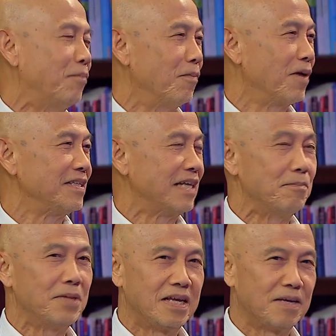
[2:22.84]
ยผมก็จะ
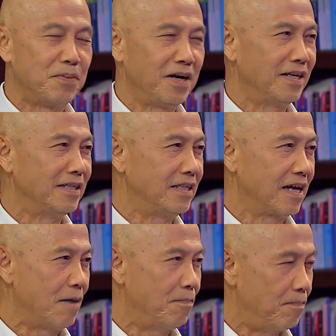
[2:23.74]
มีเพื่อน
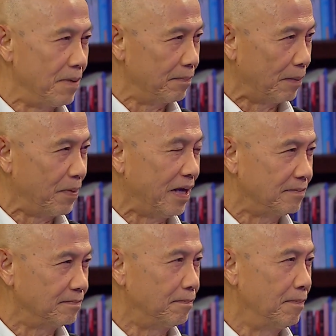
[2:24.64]
ที่เขาเป็นประเภท
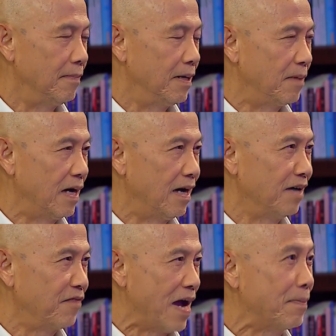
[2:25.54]

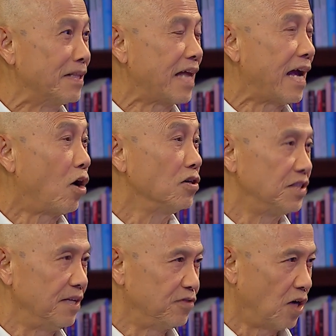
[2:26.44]
แฟนพันธ์แท้ของ
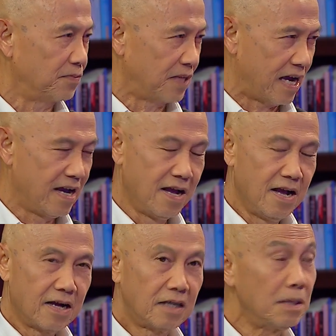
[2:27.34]
สตีฟจ็อบส์ไง
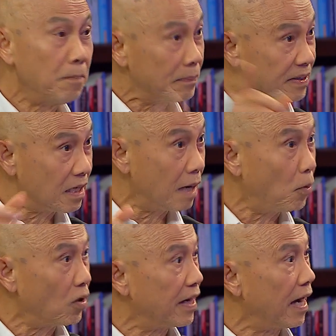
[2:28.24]
เขาจะบินไปสิงค
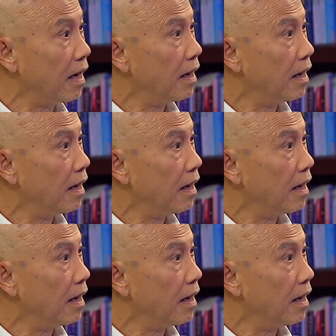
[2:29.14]
โปร์เลยนะ